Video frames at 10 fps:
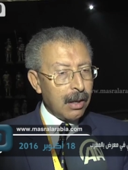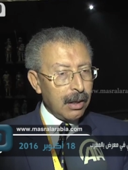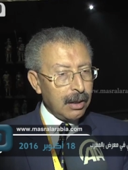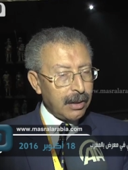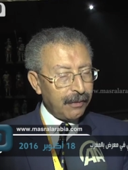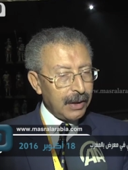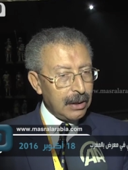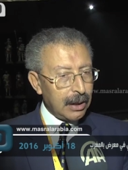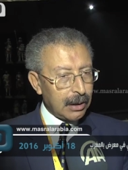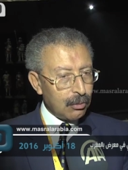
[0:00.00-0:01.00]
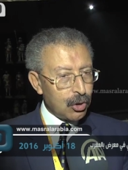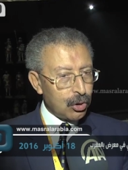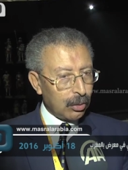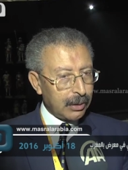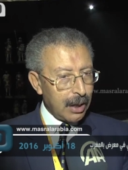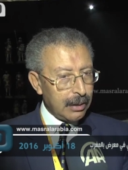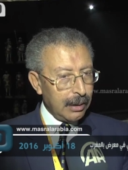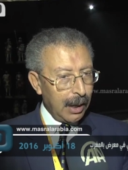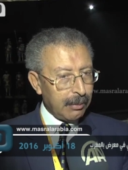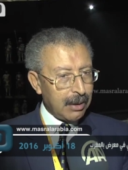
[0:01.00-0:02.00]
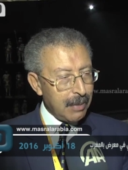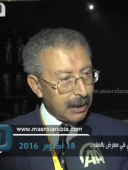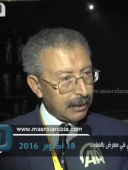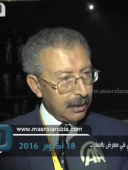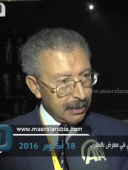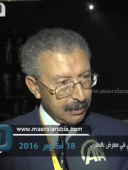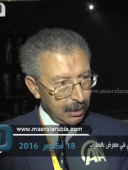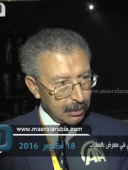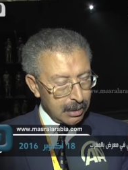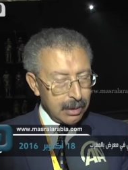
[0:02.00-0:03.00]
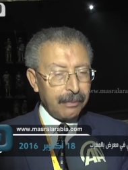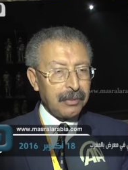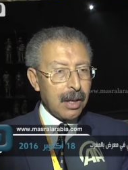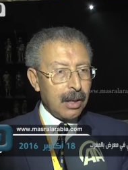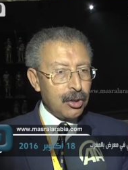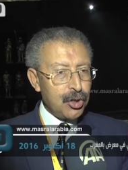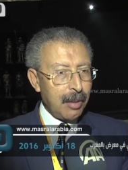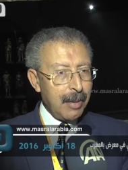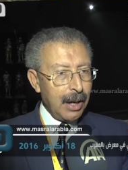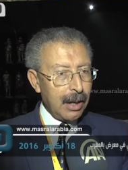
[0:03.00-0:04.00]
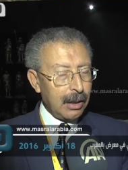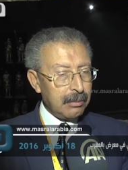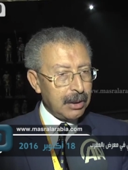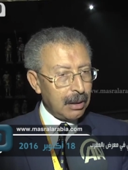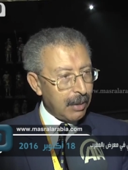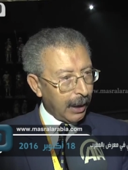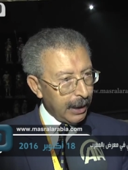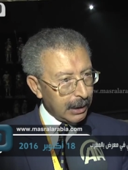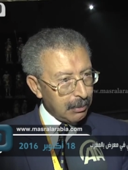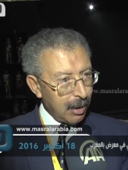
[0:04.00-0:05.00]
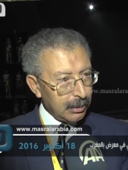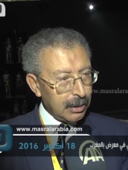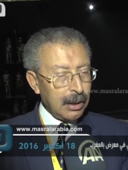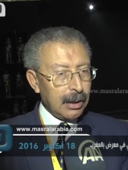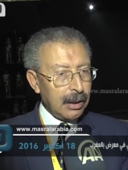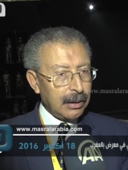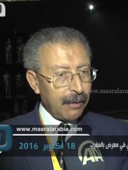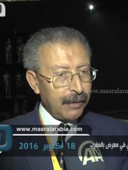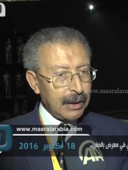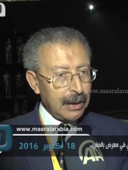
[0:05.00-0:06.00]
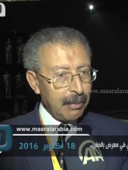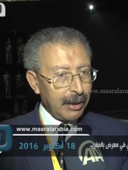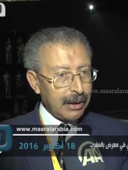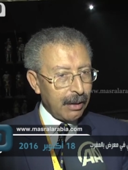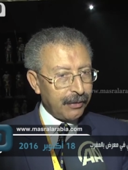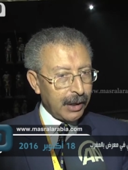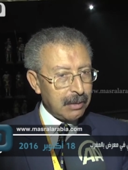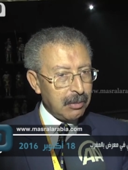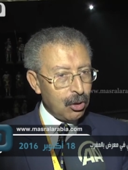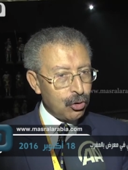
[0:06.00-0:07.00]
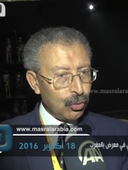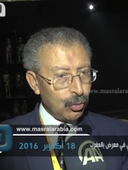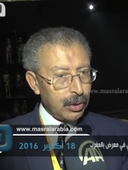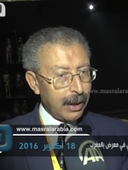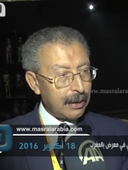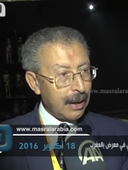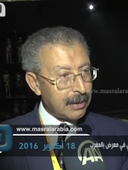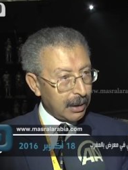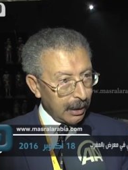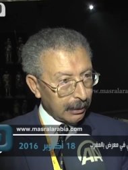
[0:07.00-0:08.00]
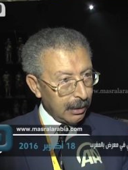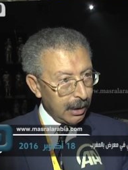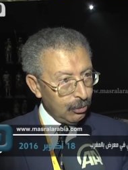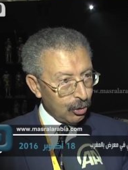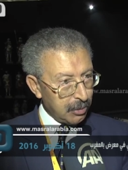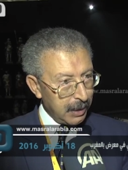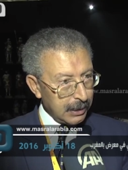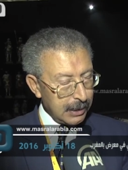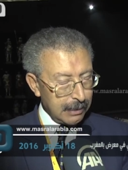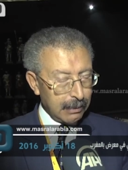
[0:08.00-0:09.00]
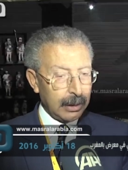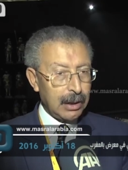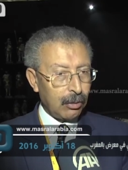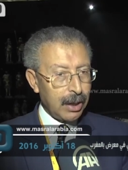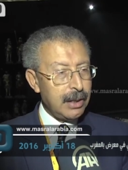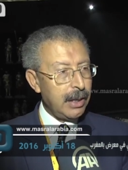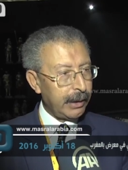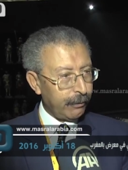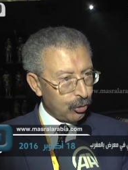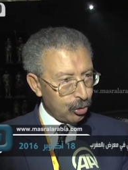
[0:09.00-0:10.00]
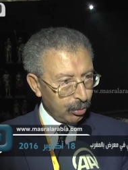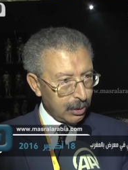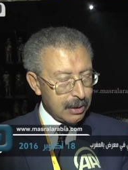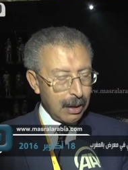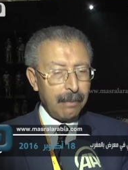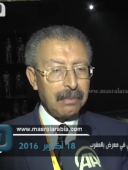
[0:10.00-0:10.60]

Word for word: اضافه الى كون السلطان عبد الملك السعدي جمع من المغاربه إضافة إلى بعض أفراد من الجنود الأتراك أي العثمانيين إنه كان يعرف التركية